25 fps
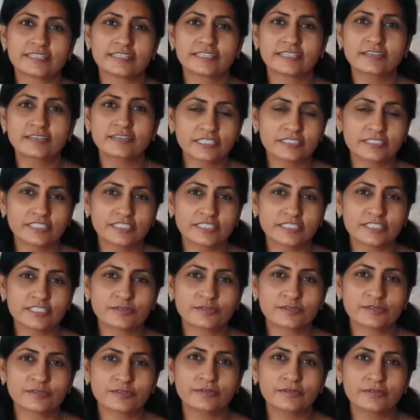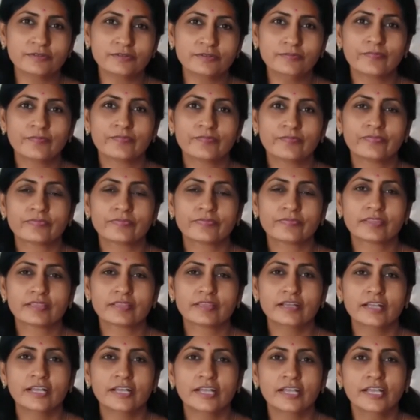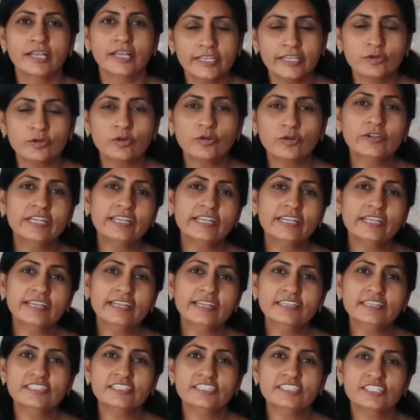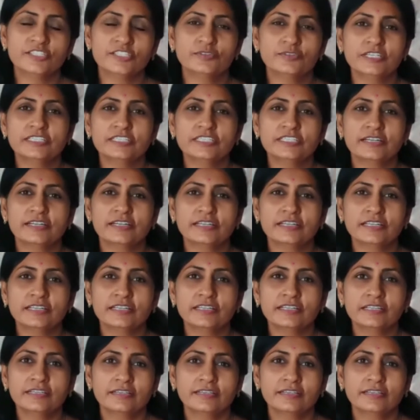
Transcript: గా వర్క్ చేస్తున్నాను ఈ కోవిడ్ నైన్టీన్ ని